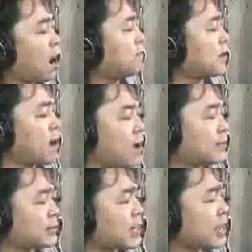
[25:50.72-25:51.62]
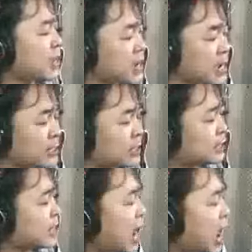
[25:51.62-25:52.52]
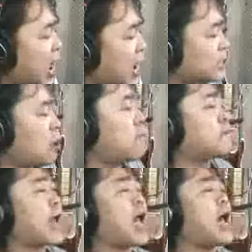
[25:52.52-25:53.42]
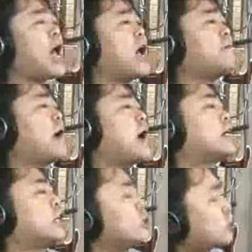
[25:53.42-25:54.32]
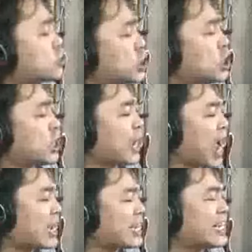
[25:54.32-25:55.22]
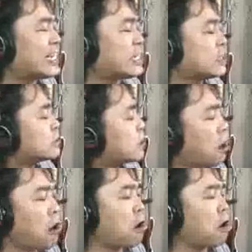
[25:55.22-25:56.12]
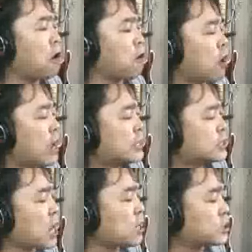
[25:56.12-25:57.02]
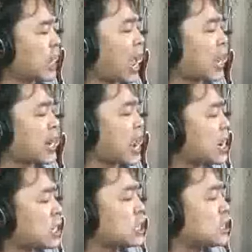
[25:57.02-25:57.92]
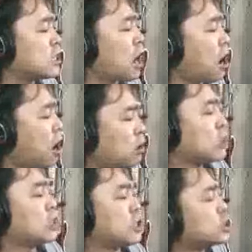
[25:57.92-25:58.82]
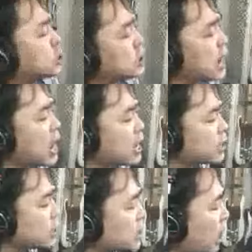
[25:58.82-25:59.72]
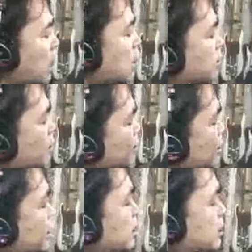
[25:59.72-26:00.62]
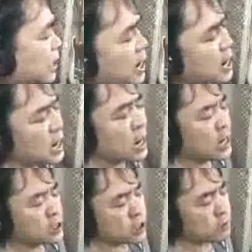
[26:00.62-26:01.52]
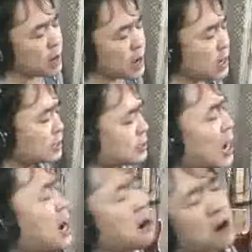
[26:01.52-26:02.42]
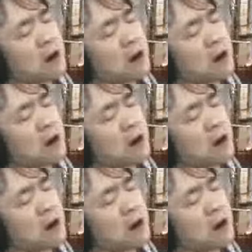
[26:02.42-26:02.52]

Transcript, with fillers: 思っていたけどな人違いをそうじゃないよいきなり恋してしまったよ